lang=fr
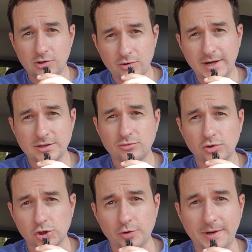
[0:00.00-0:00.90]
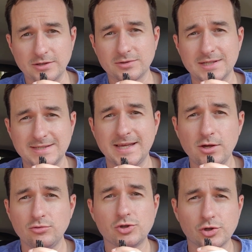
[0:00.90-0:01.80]
l'occasion que je te présente,
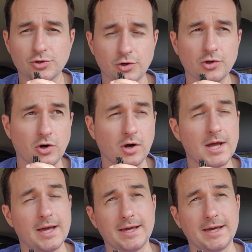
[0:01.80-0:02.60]
c'est une chance en or.